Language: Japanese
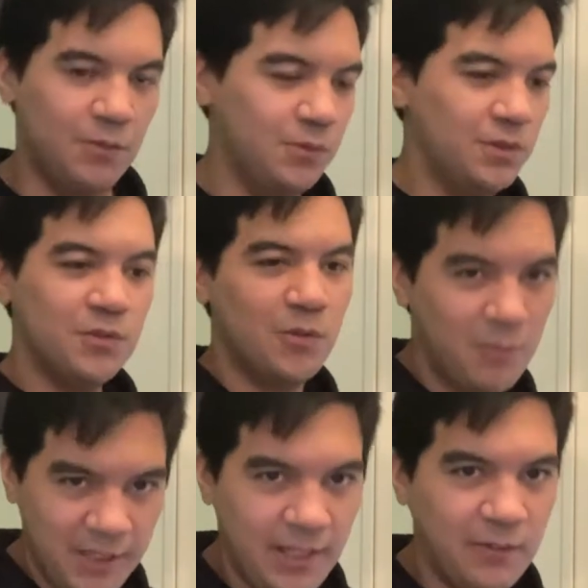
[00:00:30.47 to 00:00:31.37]
この薄の
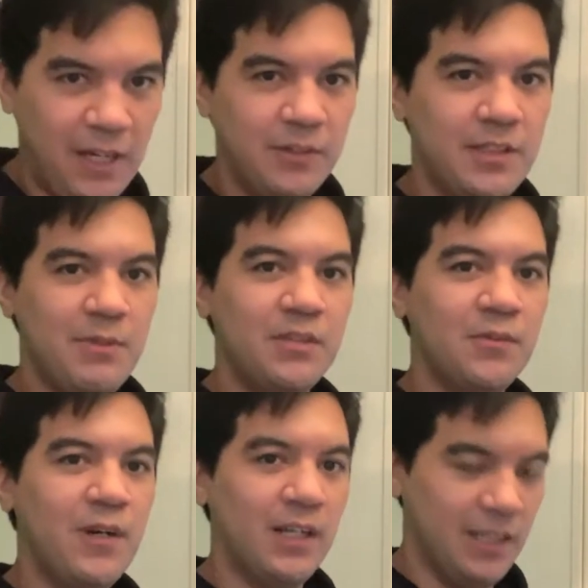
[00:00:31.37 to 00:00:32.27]
ろめってあの、
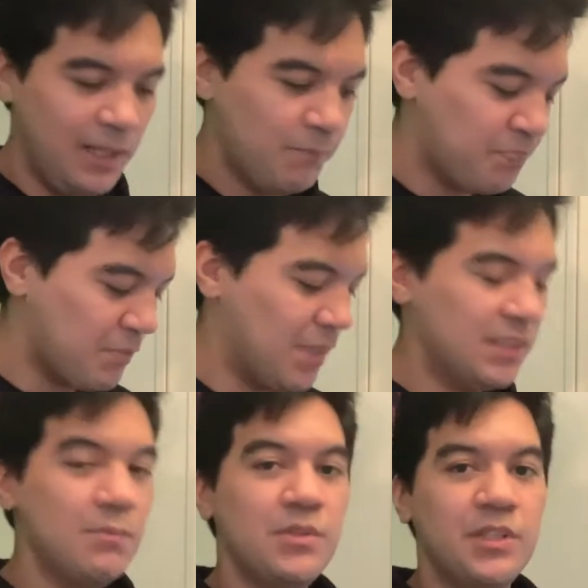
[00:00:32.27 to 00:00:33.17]
アルティメットご飯がね、魔
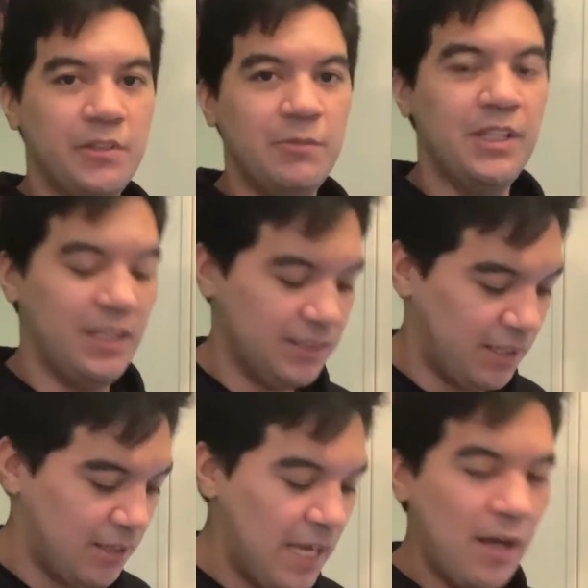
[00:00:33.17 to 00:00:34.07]
人ブーに言うみたいに
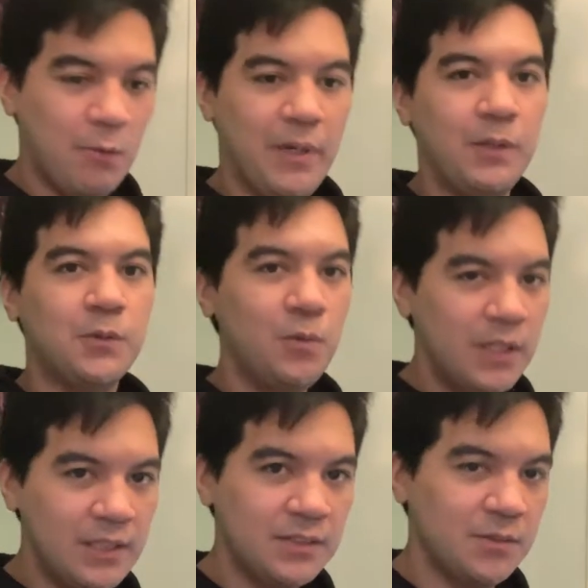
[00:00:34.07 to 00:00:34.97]
さ、お前動
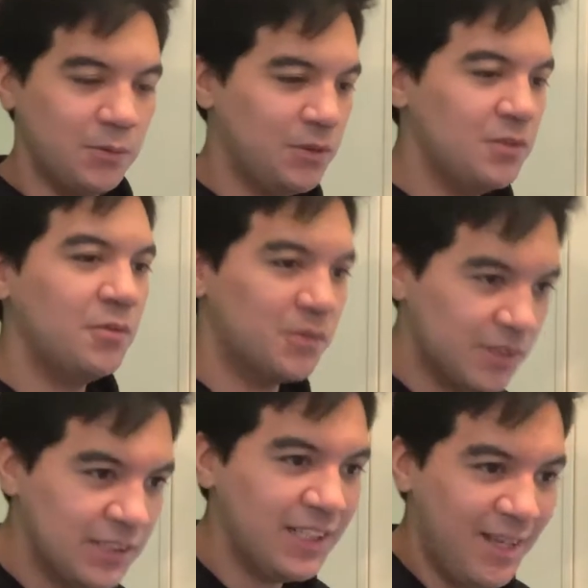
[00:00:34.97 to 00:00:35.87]
画出すの薄のろ
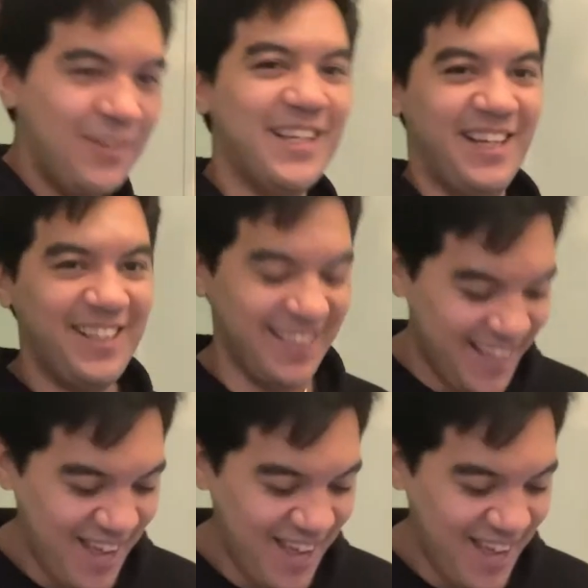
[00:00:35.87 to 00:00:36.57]
すぎじゃねみたいなね、